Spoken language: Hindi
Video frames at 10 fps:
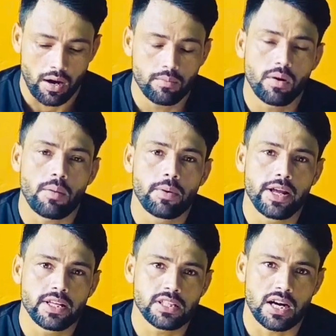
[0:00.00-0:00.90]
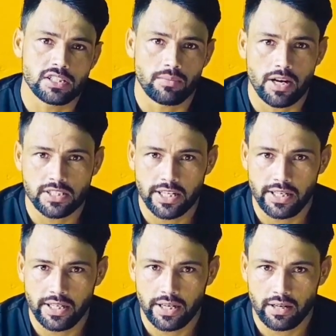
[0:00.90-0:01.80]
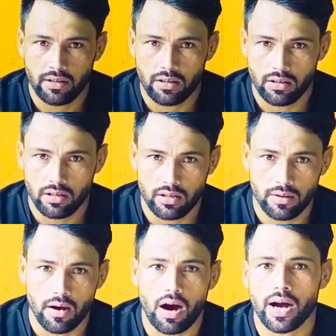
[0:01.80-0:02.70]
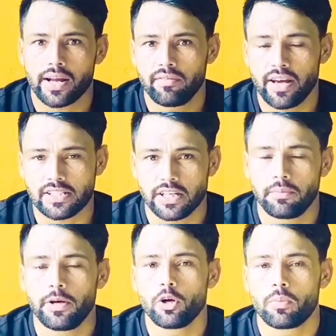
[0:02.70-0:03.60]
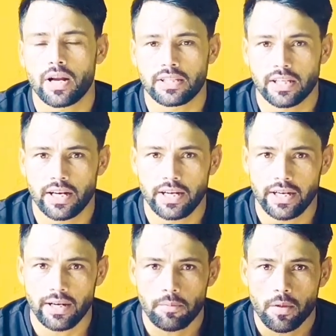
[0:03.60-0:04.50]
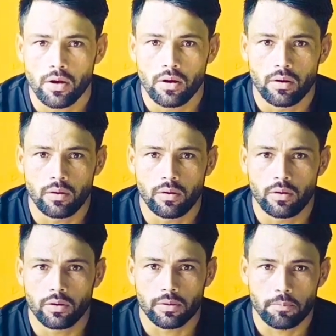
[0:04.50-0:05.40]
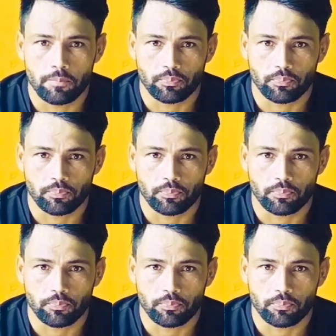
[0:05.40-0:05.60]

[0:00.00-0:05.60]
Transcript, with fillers: हम अपने जाट समाज के लिए आगे भी ऐसी ही वीडियो बनाते रहेंगे और